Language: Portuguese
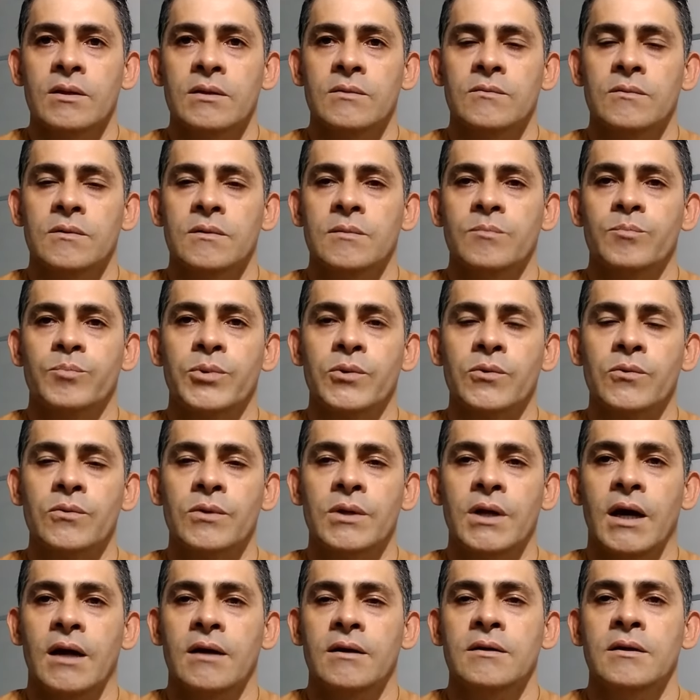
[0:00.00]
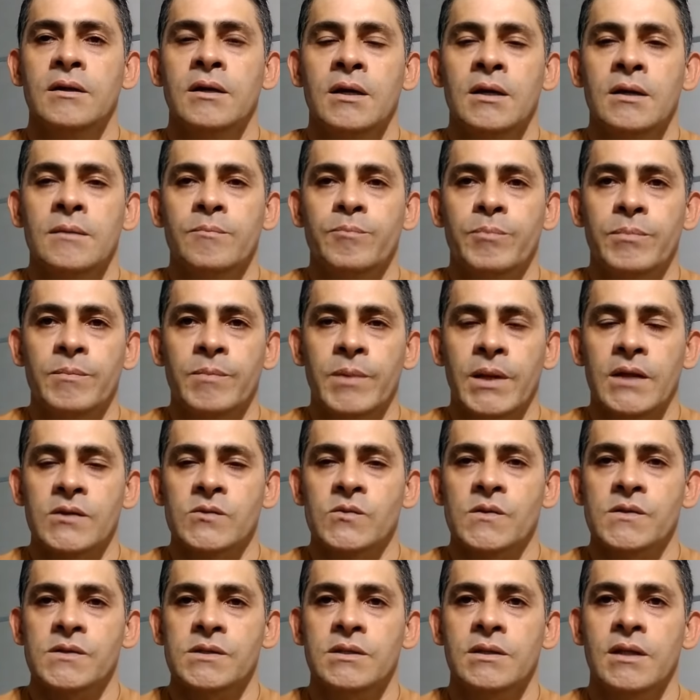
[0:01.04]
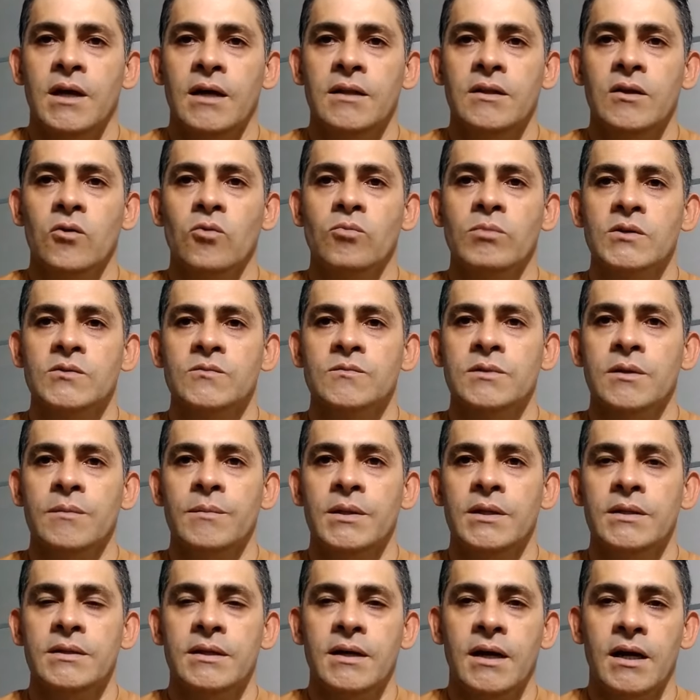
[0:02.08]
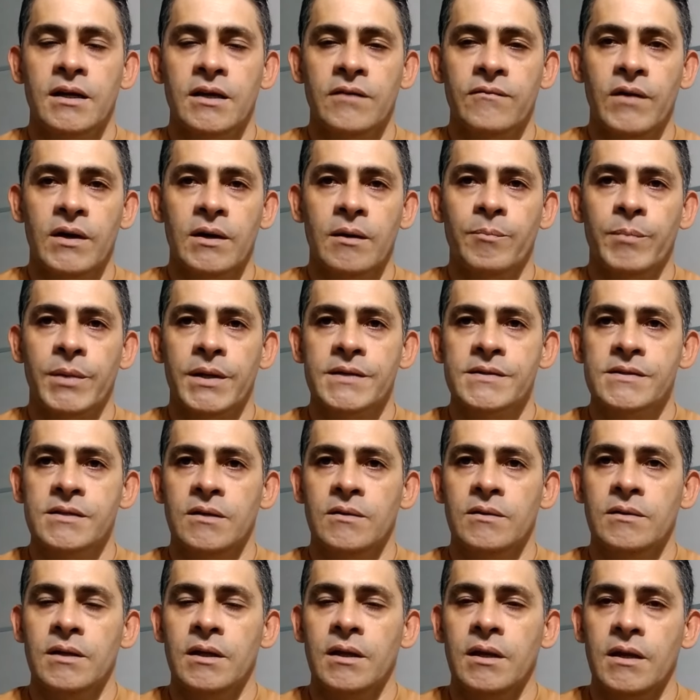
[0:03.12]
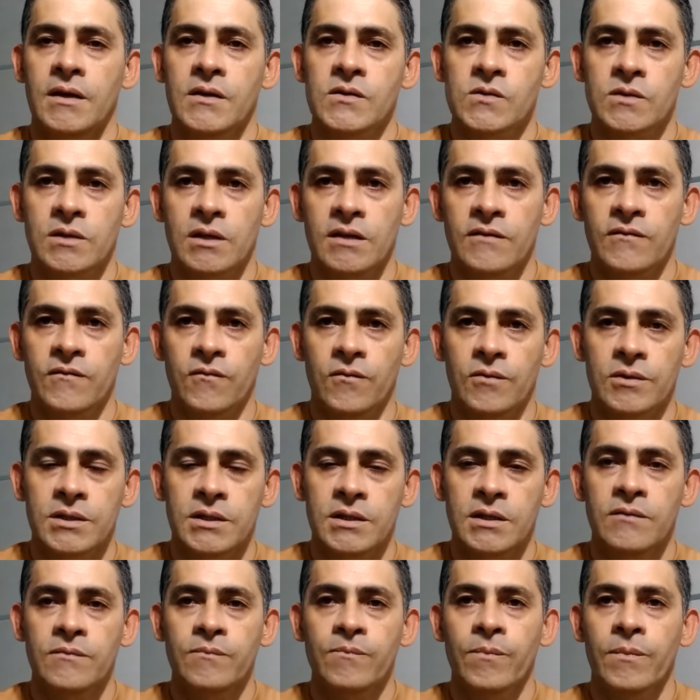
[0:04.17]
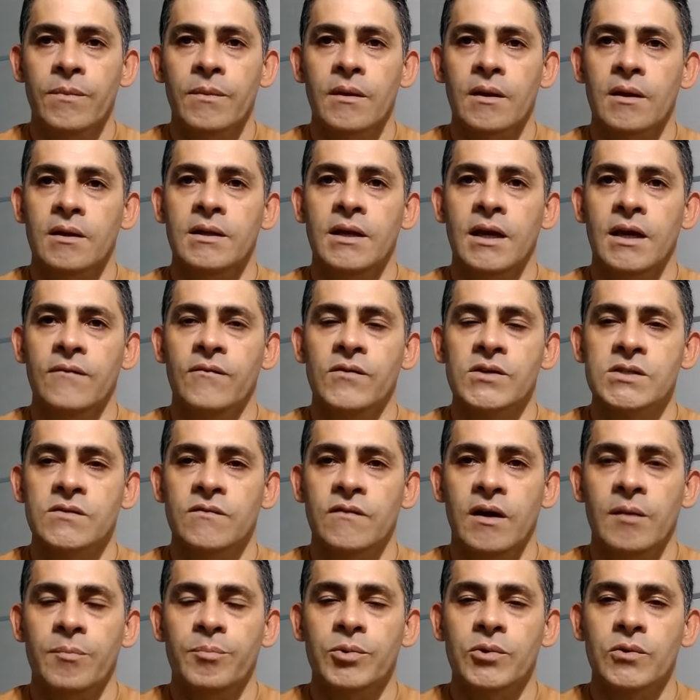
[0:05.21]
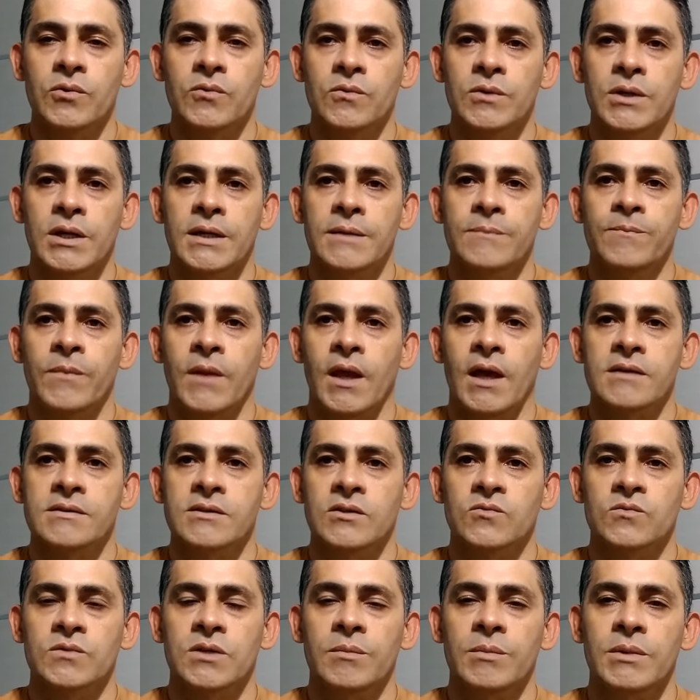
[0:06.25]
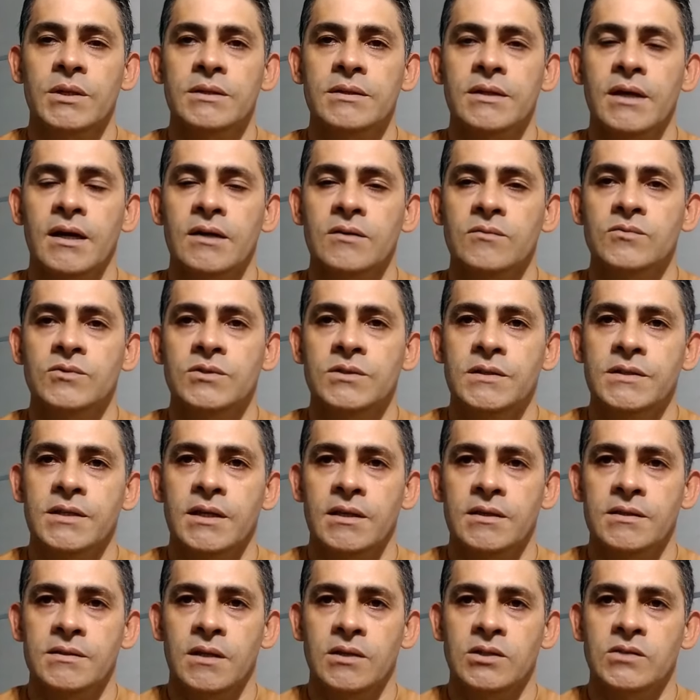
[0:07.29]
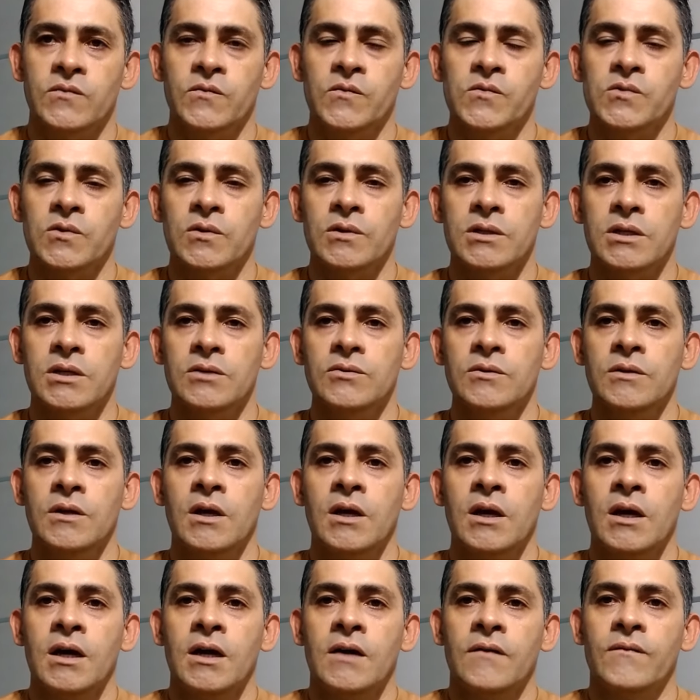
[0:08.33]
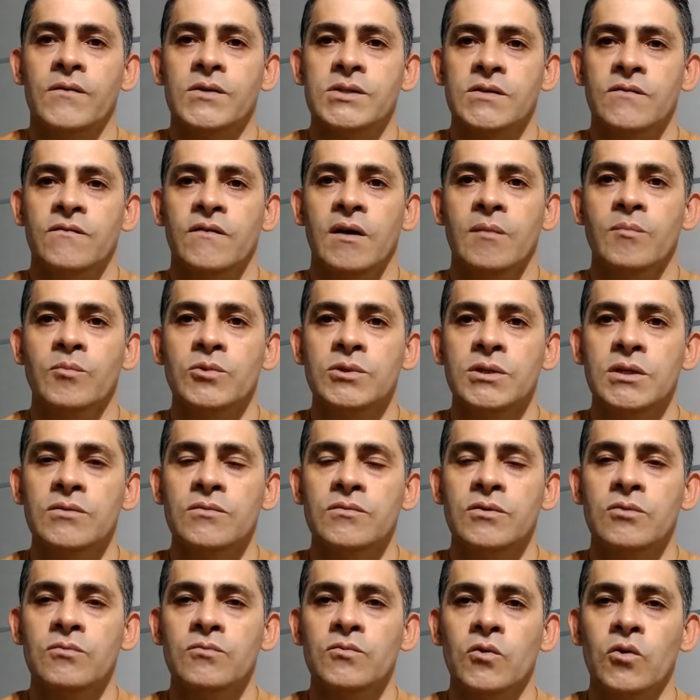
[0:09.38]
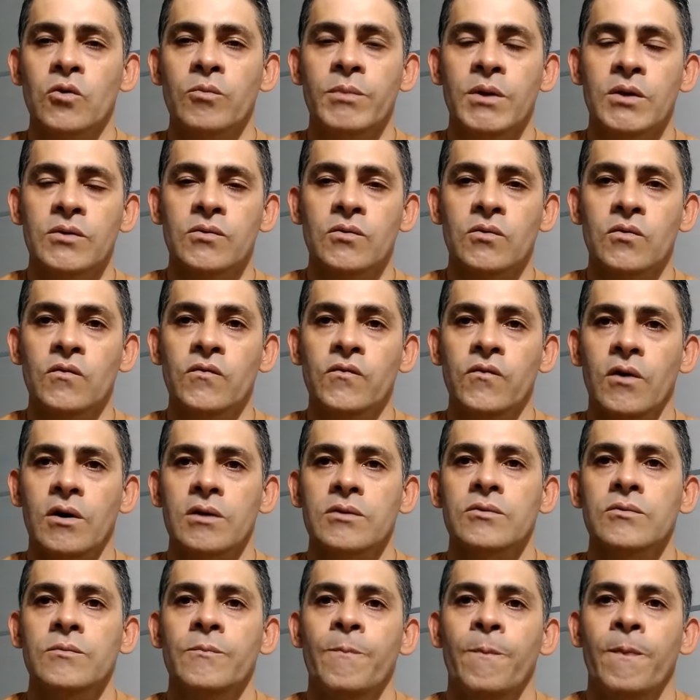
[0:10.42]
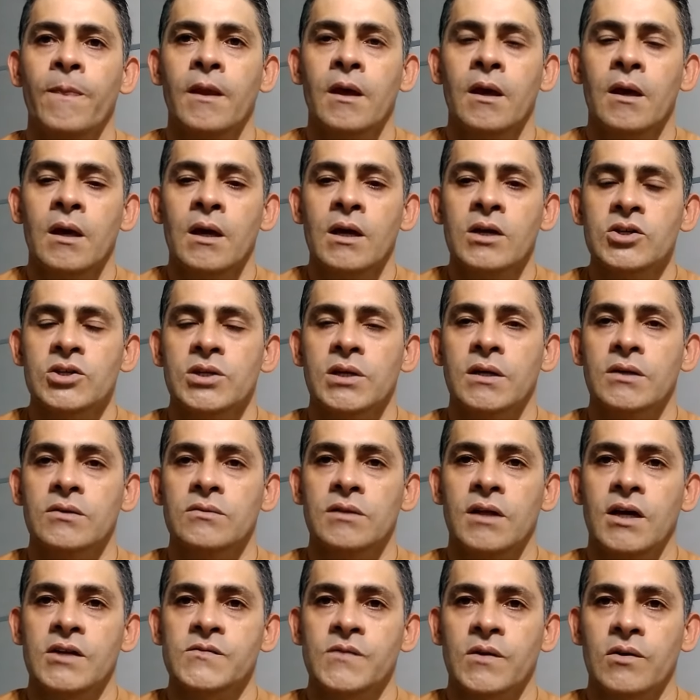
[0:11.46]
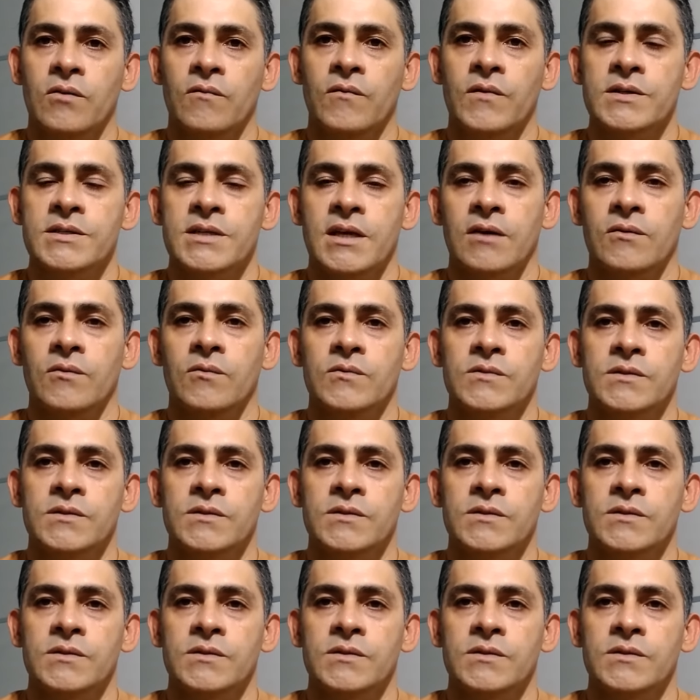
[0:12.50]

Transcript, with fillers: uh, procurar pela sua cidade alguma junta militar que vai aparecer endereço, telefone e, daí você vai procura essa junta militar nos dias que ela esteja funcionando. Você vai munido de um documento com foto. Chegando lá, você vai conversar